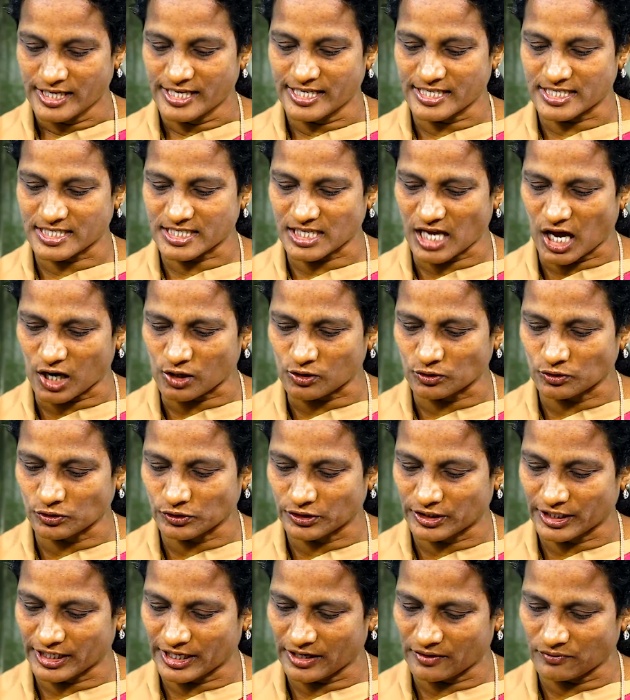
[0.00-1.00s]
ఇస్సాకును
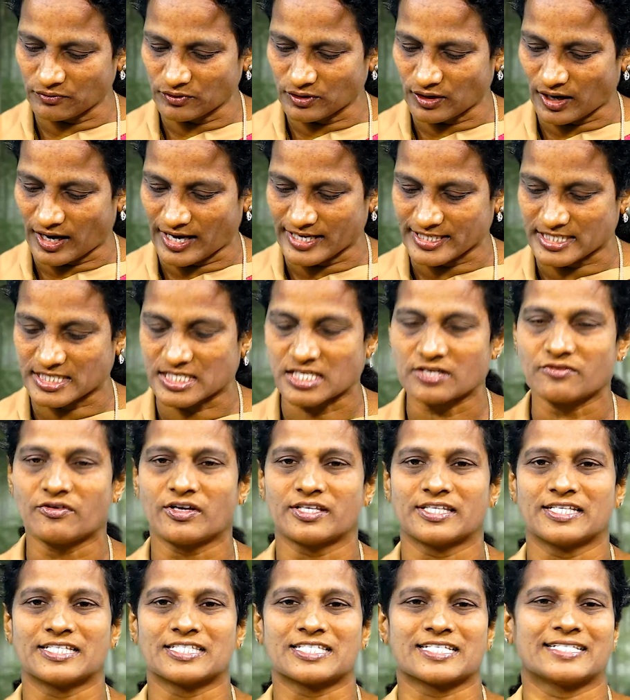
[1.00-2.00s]
దేవుడు
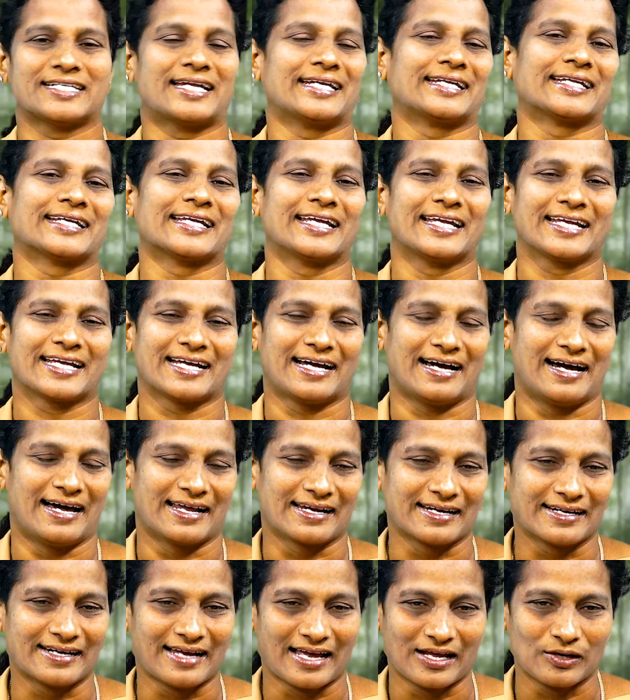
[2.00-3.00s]
ఆశీర్వదించడానికి
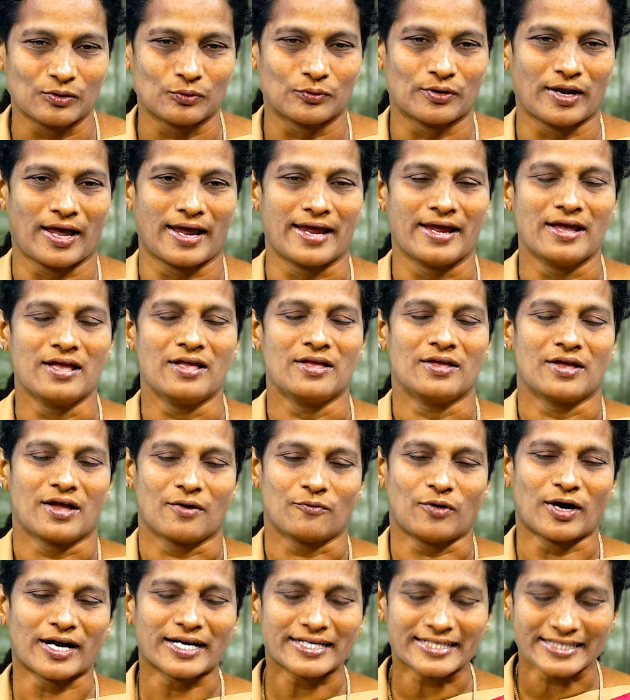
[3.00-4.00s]
కారణాలు ఉన్నాయి
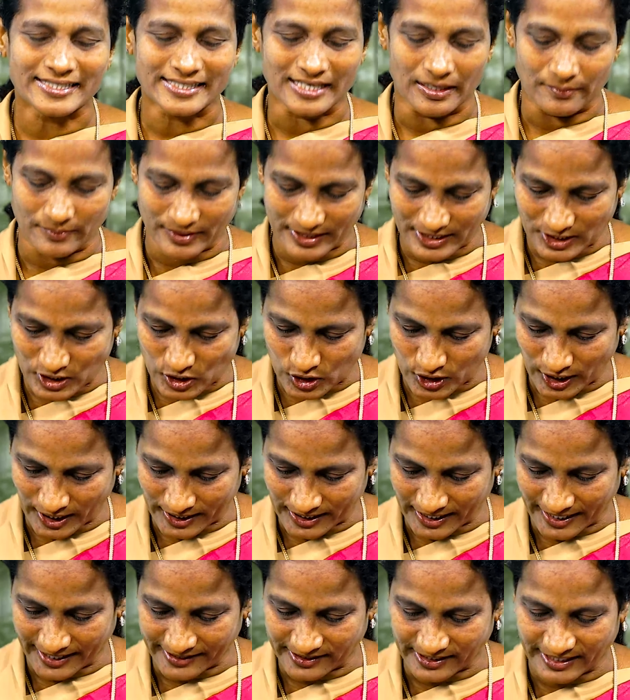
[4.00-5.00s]
ఒకటి
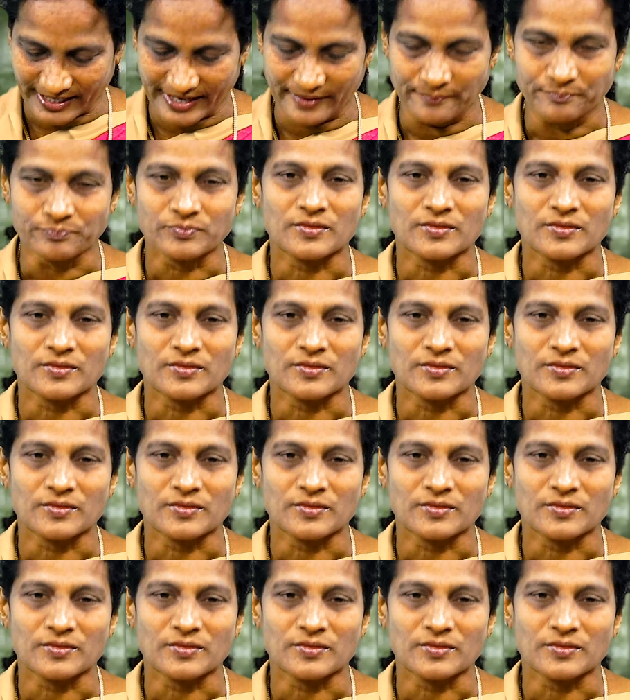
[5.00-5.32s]
గమనించినట్లయితే